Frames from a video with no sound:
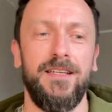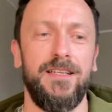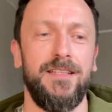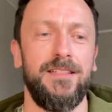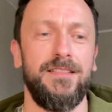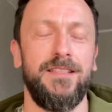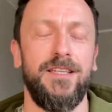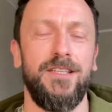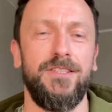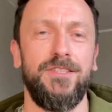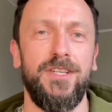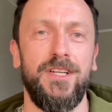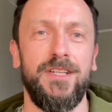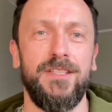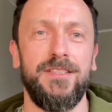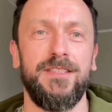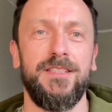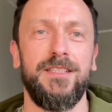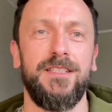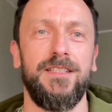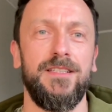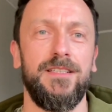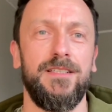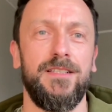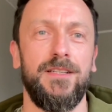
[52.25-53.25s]

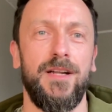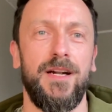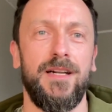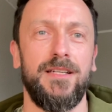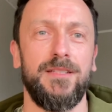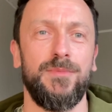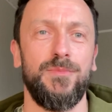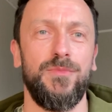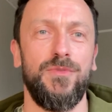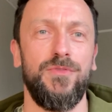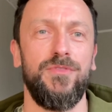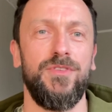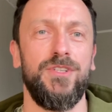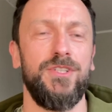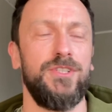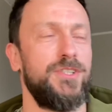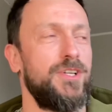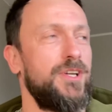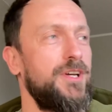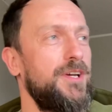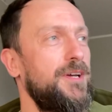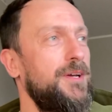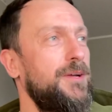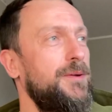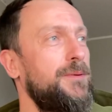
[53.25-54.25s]
Niedzielski, teraz mówi,
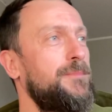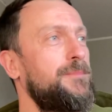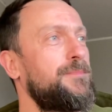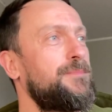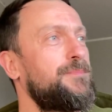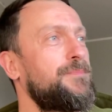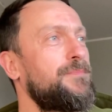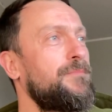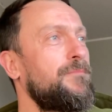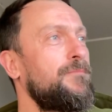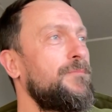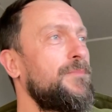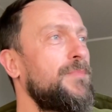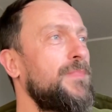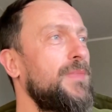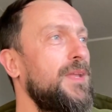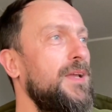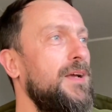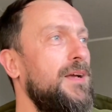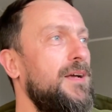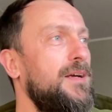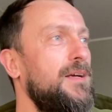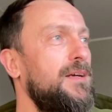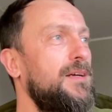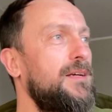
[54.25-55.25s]
że
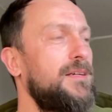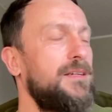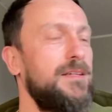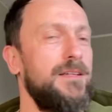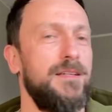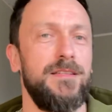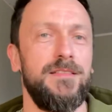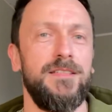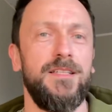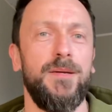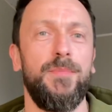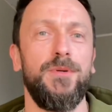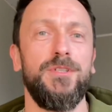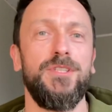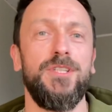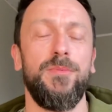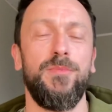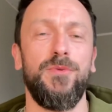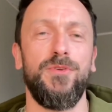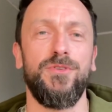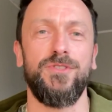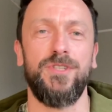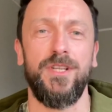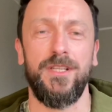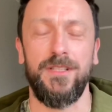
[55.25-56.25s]
E, nie
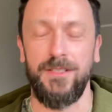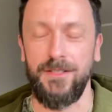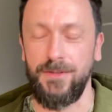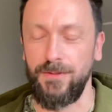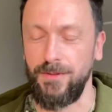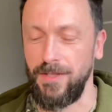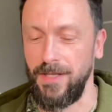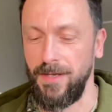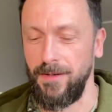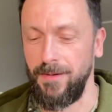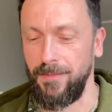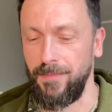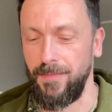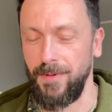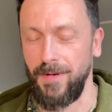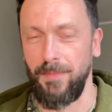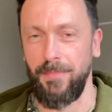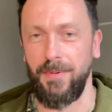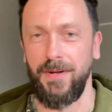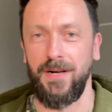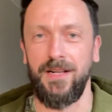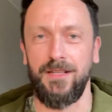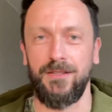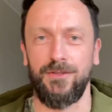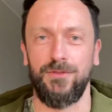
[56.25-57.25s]
będziemy już żadnych tutaj
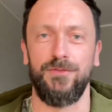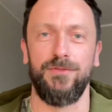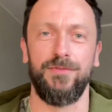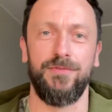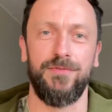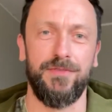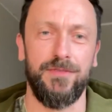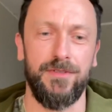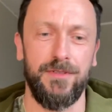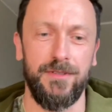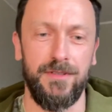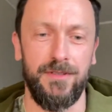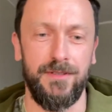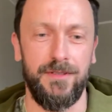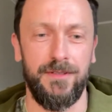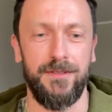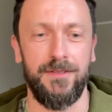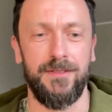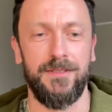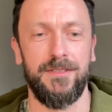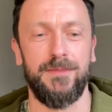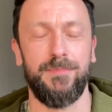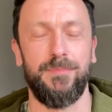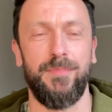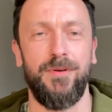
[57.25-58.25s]
preparatów
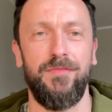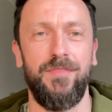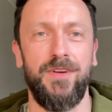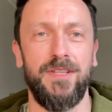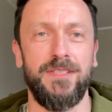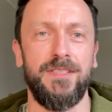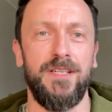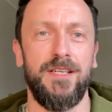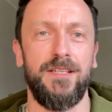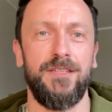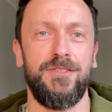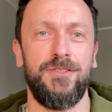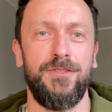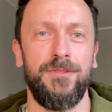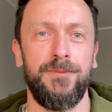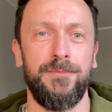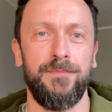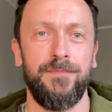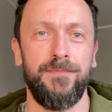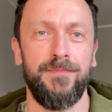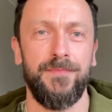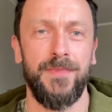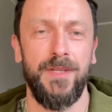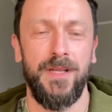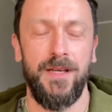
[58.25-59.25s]
e, sprowadzać.
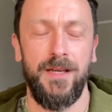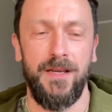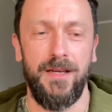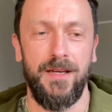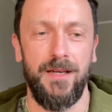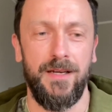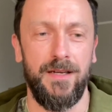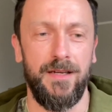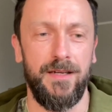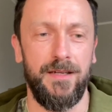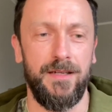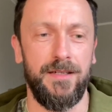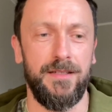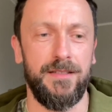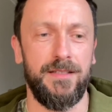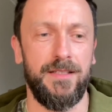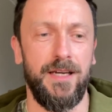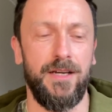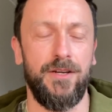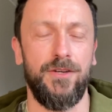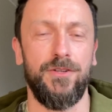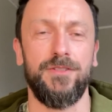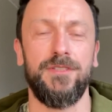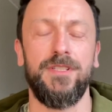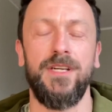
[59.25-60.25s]
E,
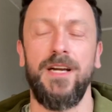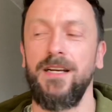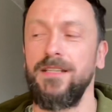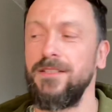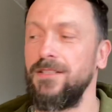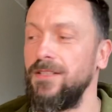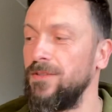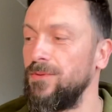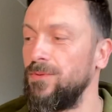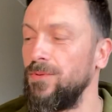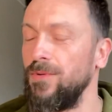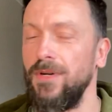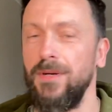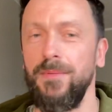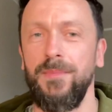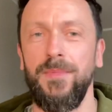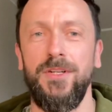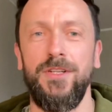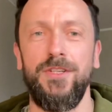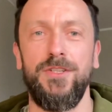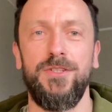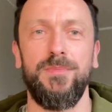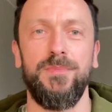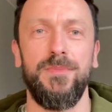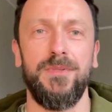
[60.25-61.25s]
te kontrakty, które
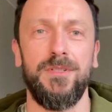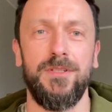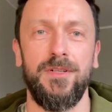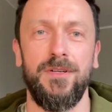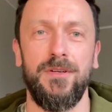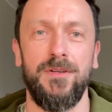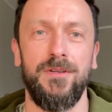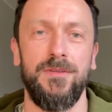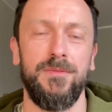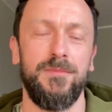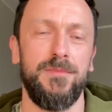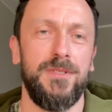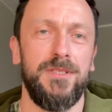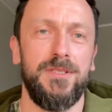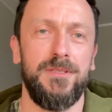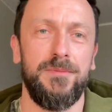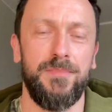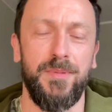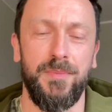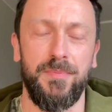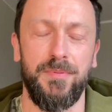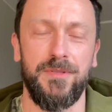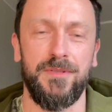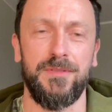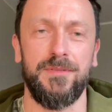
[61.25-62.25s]
mieliśmy, to my
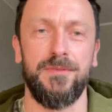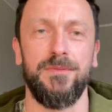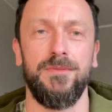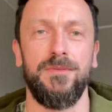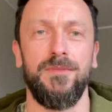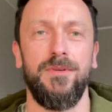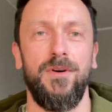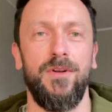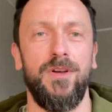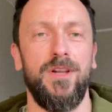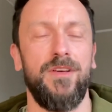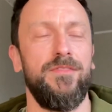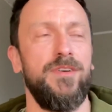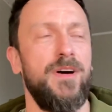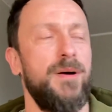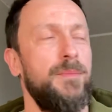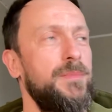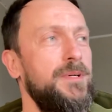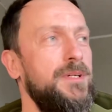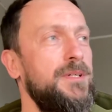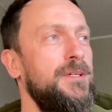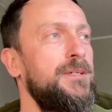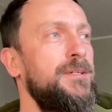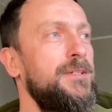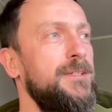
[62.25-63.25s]
po prostu
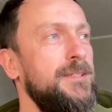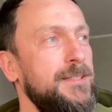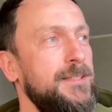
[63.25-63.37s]
olewamy.